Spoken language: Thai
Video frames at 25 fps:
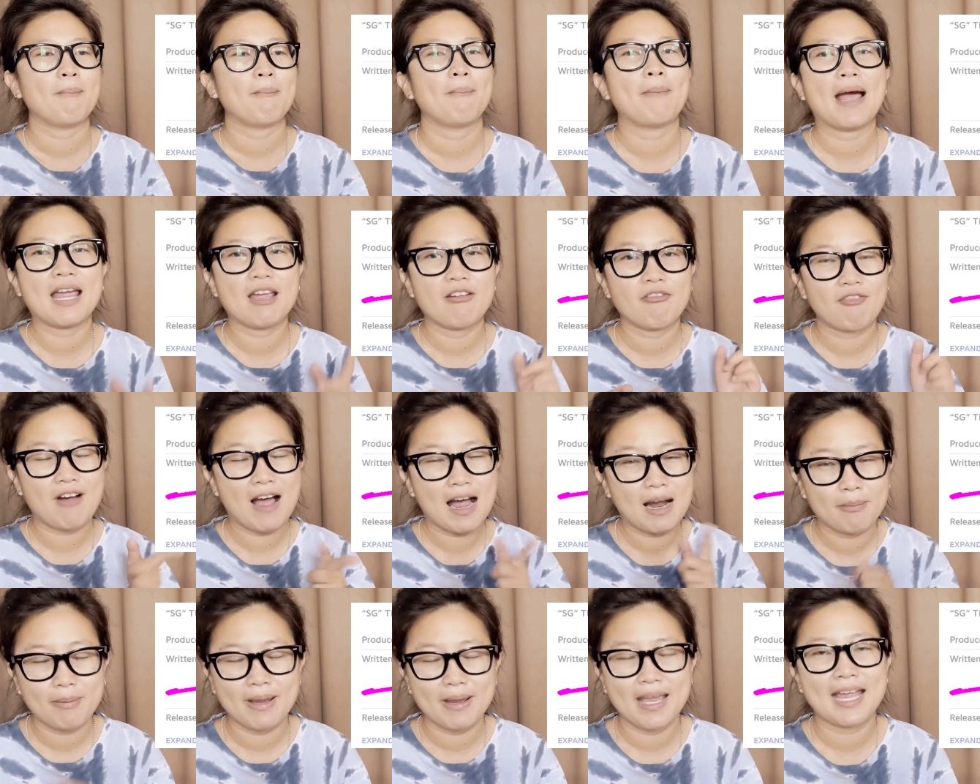ไป
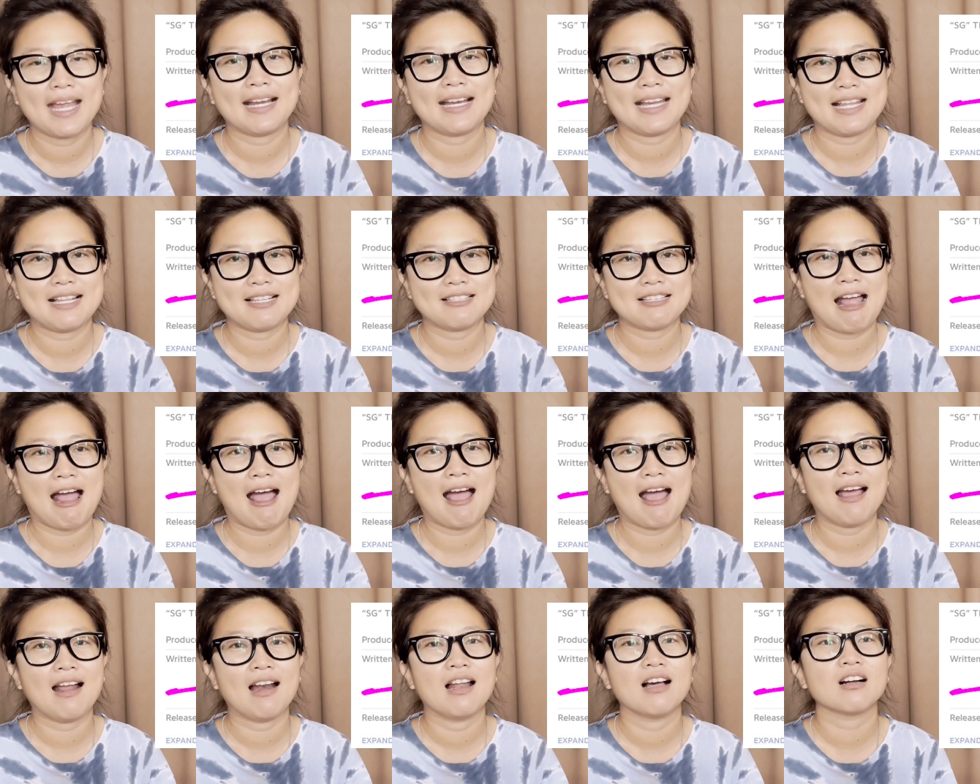ฟังเพลงนี้ซะ
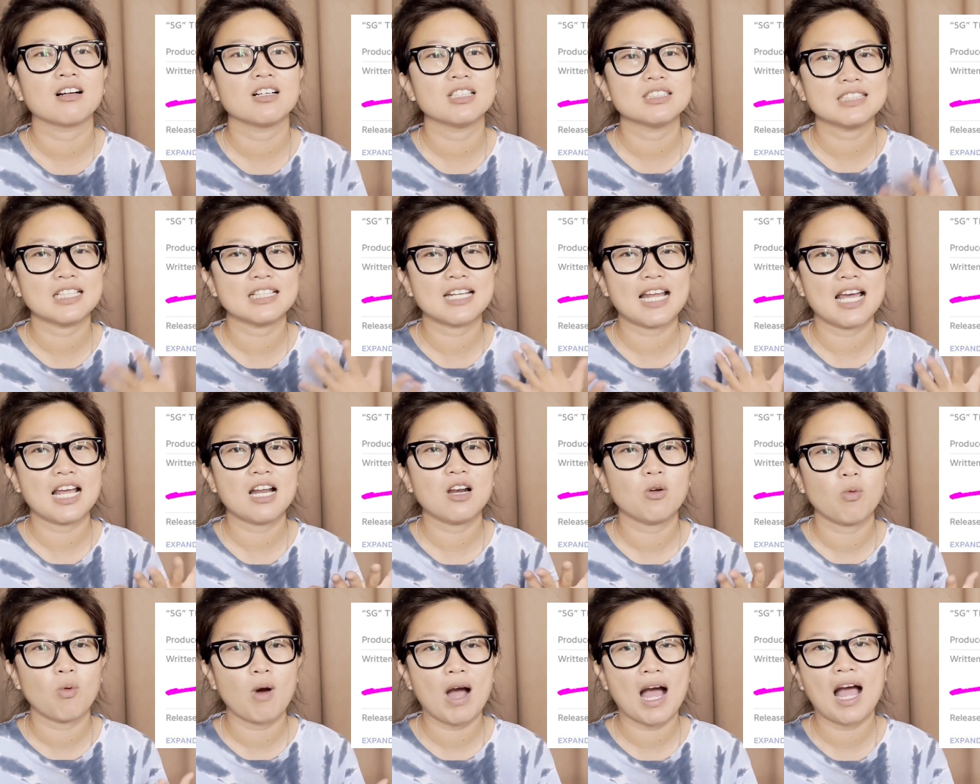แล้วก็จะได้
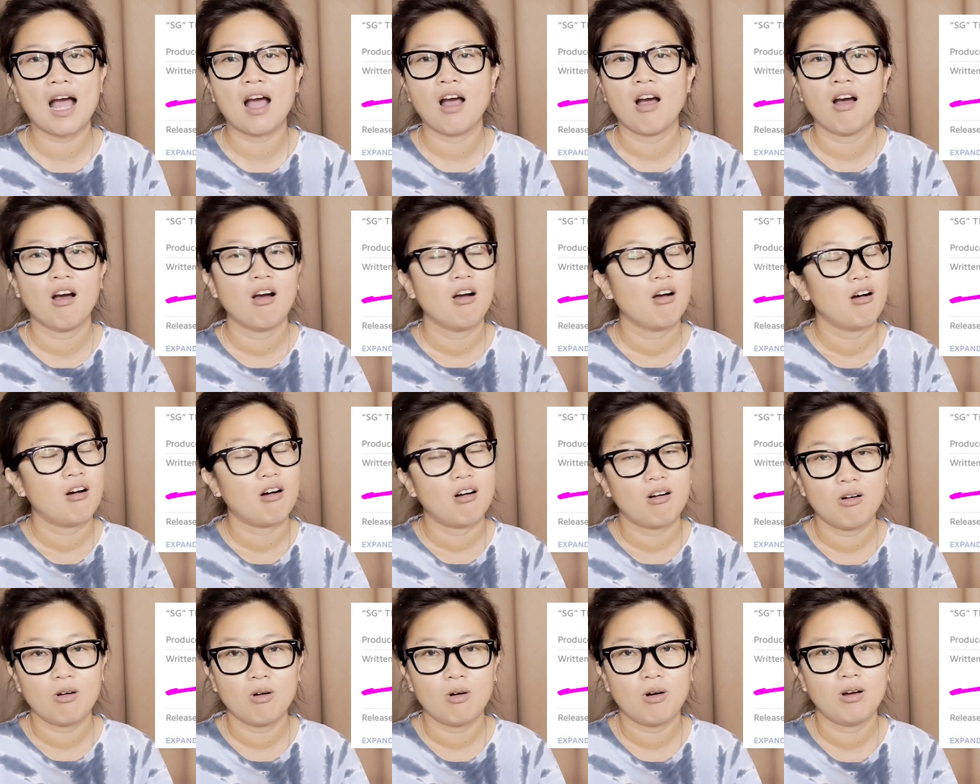รู้ว่า
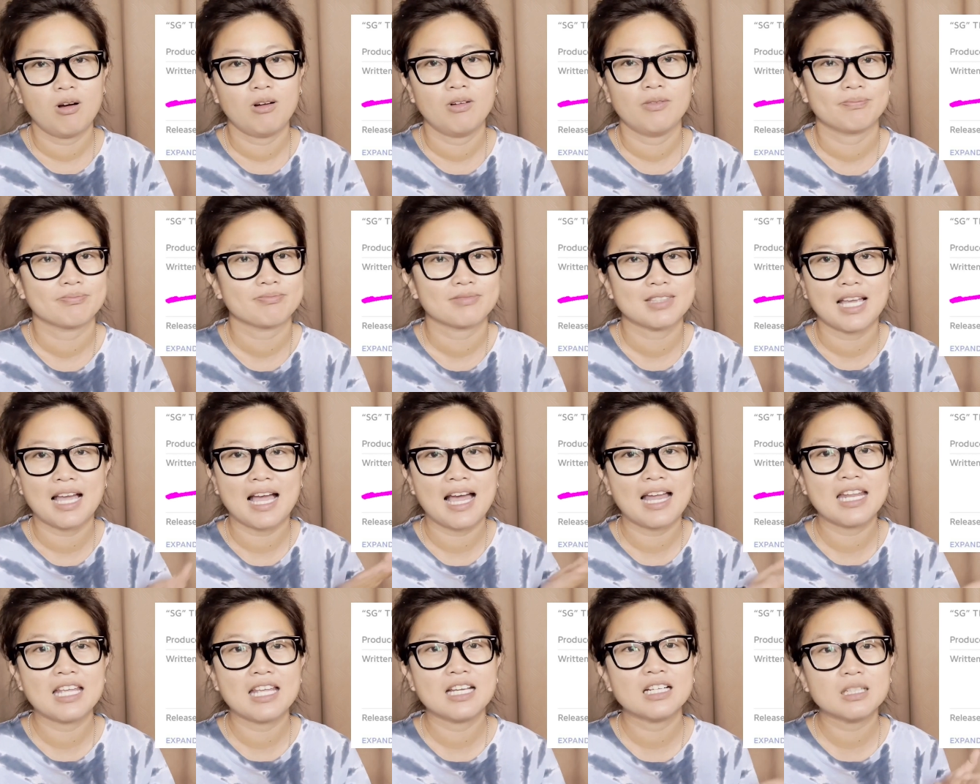โอ้
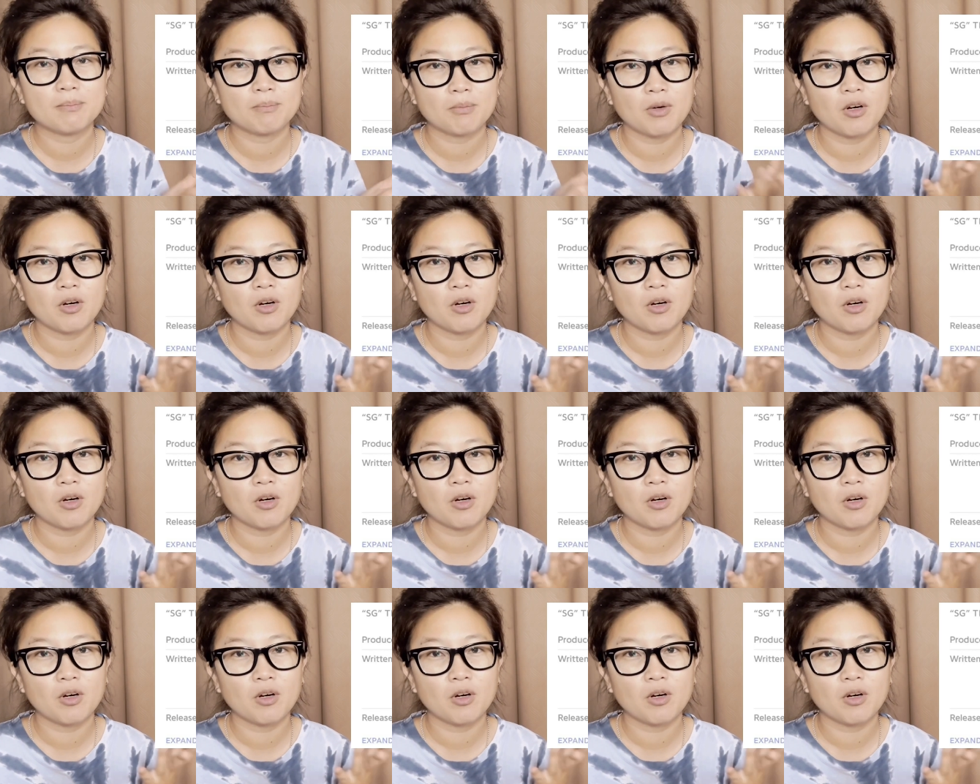อันนี้คือ